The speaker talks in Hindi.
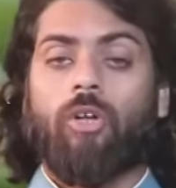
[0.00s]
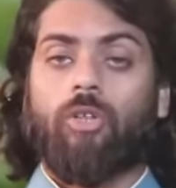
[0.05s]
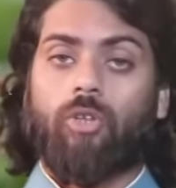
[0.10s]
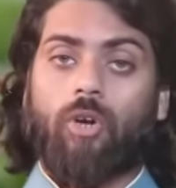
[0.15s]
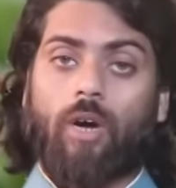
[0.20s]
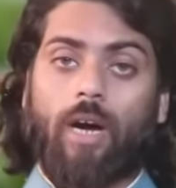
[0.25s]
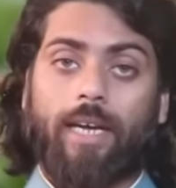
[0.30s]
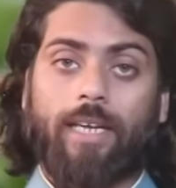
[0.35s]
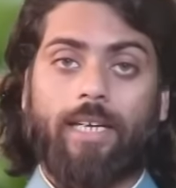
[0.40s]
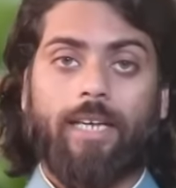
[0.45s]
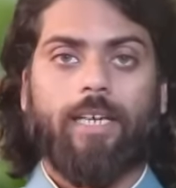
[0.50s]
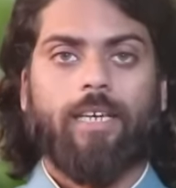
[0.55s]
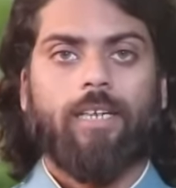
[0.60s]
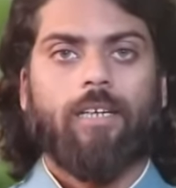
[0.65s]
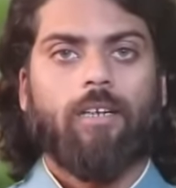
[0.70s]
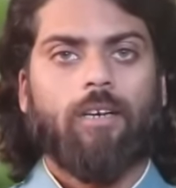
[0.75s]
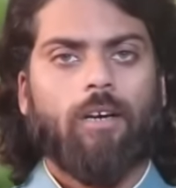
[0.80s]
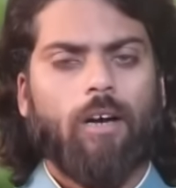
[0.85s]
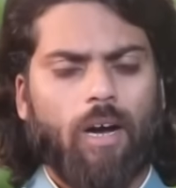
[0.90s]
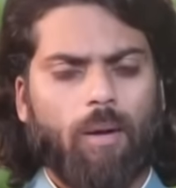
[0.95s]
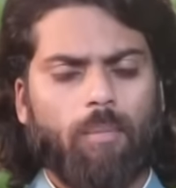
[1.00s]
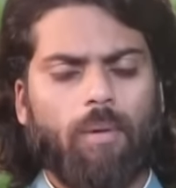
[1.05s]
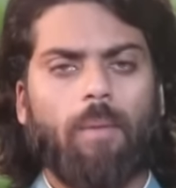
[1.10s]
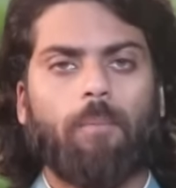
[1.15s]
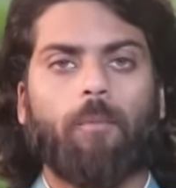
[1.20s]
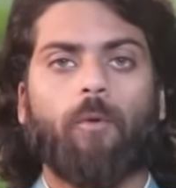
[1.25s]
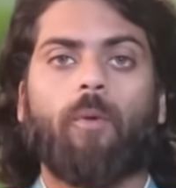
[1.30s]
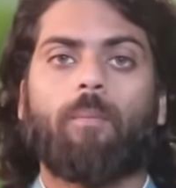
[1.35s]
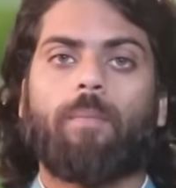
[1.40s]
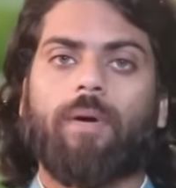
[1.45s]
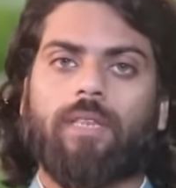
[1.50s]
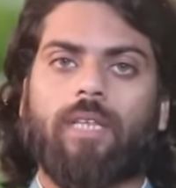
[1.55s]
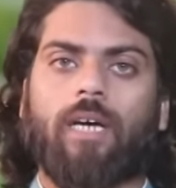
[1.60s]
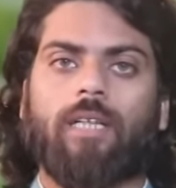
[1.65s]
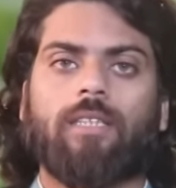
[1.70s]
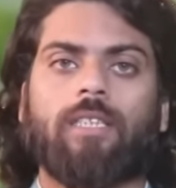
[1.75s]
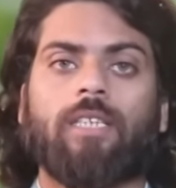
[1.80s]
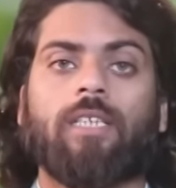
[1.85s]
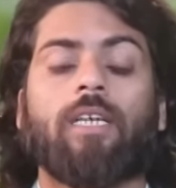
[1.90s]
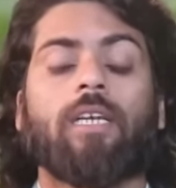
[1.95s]
तो आइए हम आपको
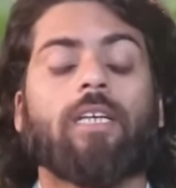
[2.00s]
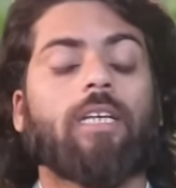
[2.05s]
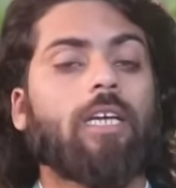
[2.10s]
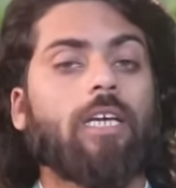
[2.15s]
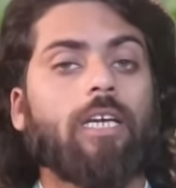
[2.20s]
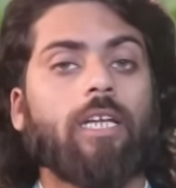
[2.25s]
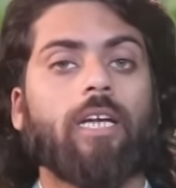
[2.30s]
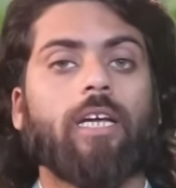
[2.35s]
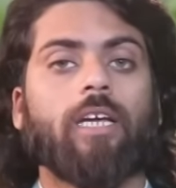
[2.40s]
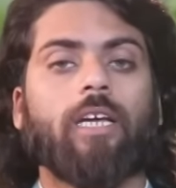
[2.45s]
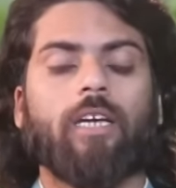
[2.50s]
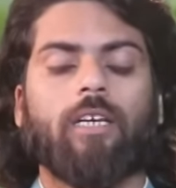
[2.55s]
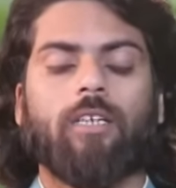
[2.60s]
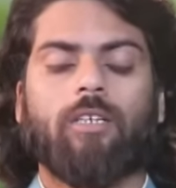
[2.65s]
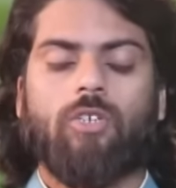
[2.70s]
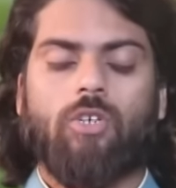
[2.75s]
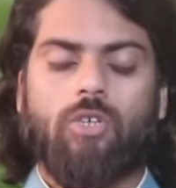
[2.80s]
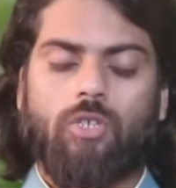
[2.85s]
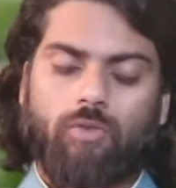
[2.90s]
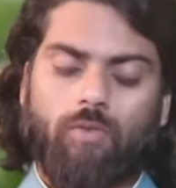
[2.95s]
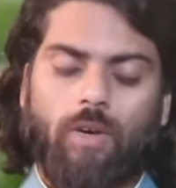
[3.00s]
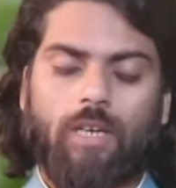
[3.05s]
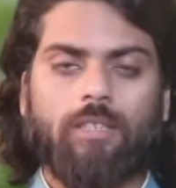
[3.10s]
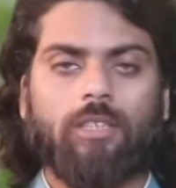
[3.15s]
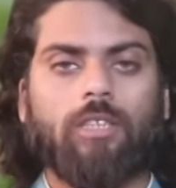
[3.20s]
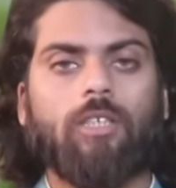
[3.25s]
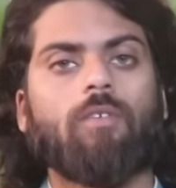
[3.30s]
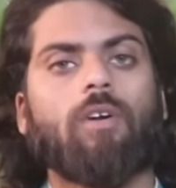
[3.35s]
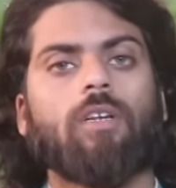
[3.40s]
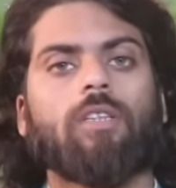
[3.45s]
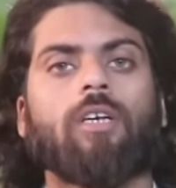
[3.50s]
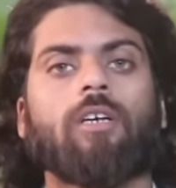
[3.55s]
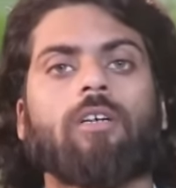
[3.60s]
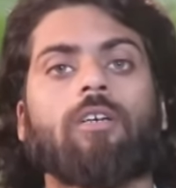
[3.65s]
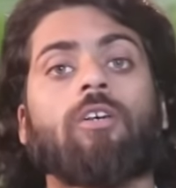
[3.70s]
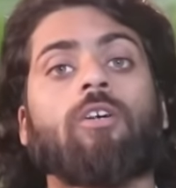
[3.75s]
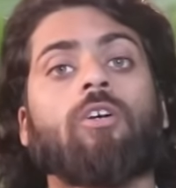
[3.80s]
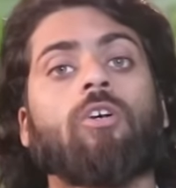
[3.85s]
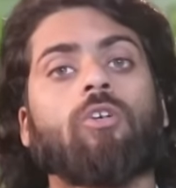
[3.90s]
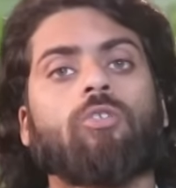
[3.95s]
बताते हैं खीरे के स्वास्थ्यवर्धक
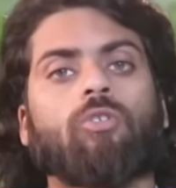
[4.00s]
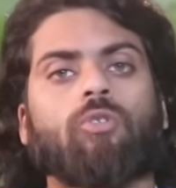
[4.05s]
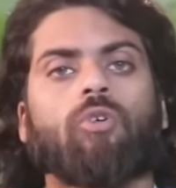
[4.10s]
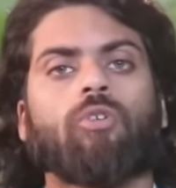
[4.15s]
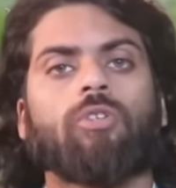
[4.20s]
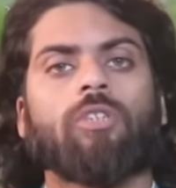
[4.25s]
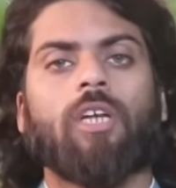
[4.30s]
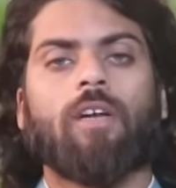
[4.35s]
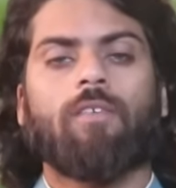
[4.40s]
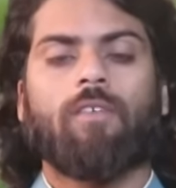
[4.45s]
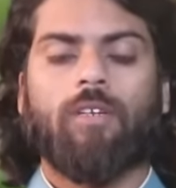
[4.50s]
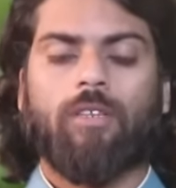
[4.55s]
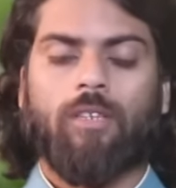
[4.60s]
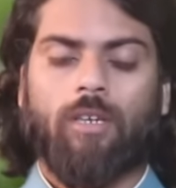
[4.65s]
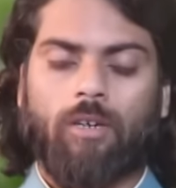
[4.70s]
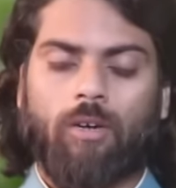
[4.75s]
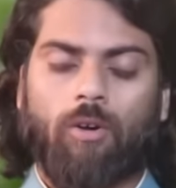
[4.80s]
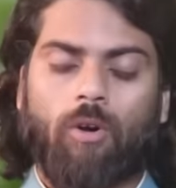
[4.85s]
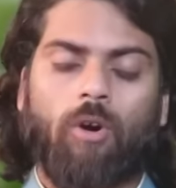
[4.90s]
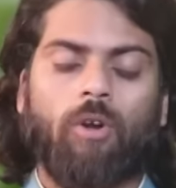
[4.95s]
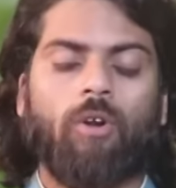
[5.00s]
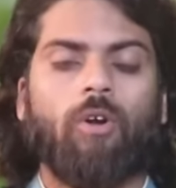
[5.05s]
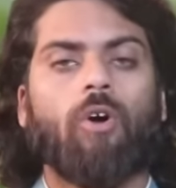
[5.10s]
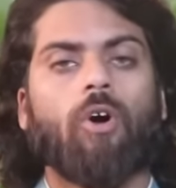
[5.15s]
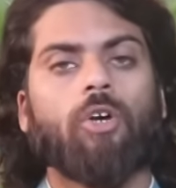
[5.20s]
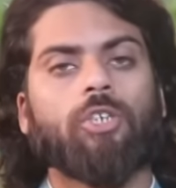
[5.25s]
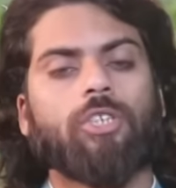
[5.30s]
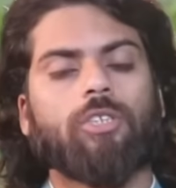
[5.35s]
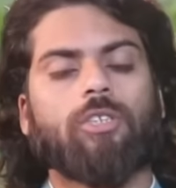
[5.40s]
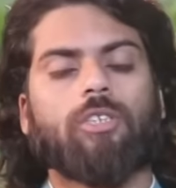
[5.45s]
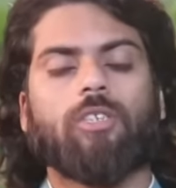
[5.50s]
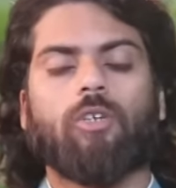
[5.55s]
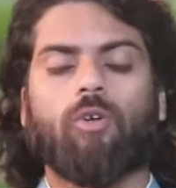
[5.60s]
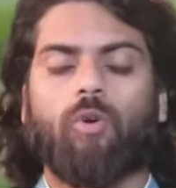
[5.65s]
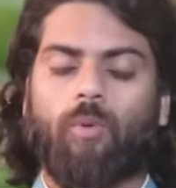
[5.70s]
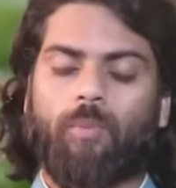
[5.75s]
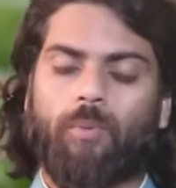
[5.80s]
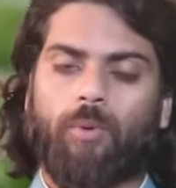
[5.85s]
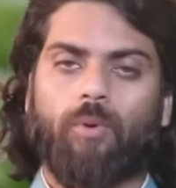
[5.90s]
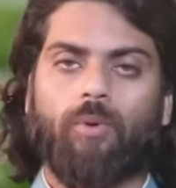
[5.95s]
सौंदर्यवर्धक और औषधीय
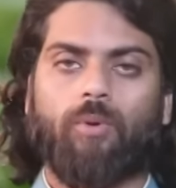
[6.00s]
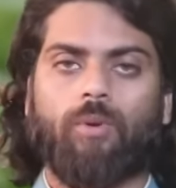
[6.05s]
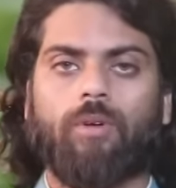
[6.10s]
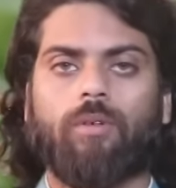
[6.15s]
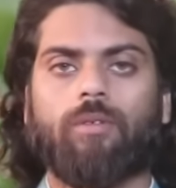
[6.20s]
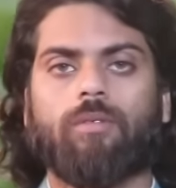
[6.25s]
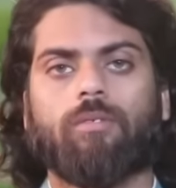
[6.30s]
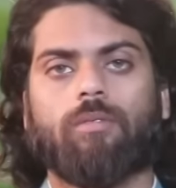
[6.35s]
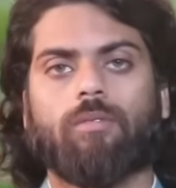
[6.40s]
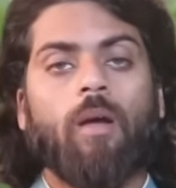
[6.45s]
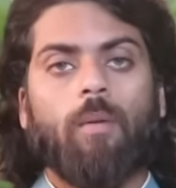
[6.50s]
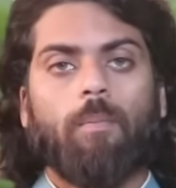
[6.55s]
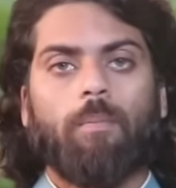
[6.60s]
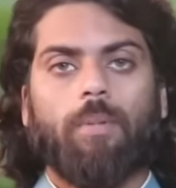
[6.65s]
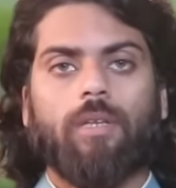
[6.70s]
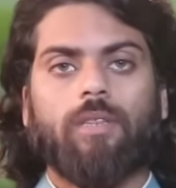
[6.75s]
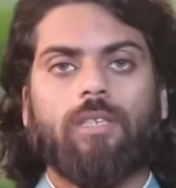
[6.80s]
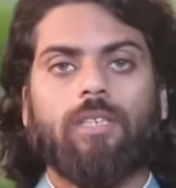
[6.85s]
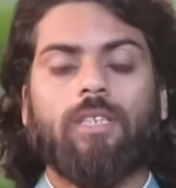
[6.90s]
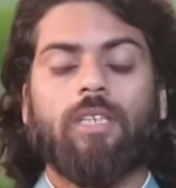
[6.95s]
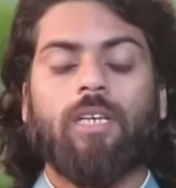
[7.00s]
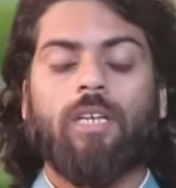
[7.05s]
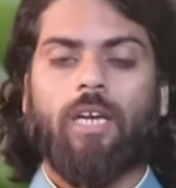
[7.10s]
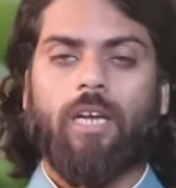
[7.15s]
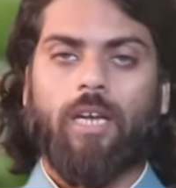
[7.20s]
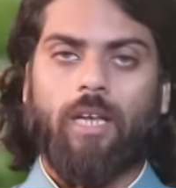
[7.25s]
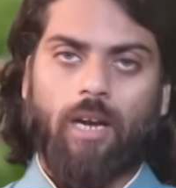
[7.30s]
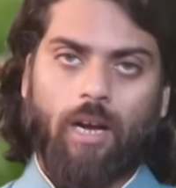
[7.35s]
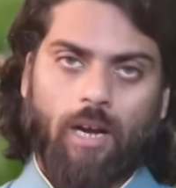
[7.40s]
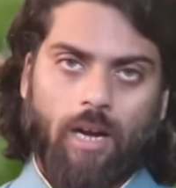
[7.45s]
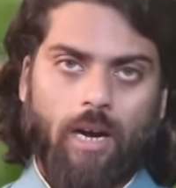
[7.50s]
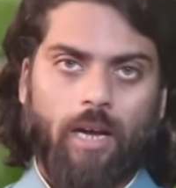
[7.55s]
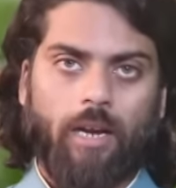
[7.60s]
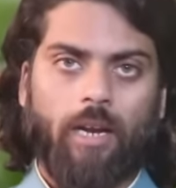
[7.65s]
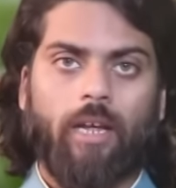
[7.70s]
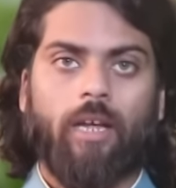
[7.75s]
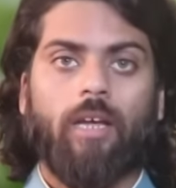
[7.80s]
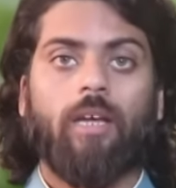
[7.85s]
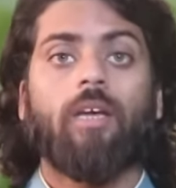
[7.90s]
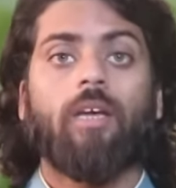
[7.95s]
उपयोग प्रतिदिन खीरा खाने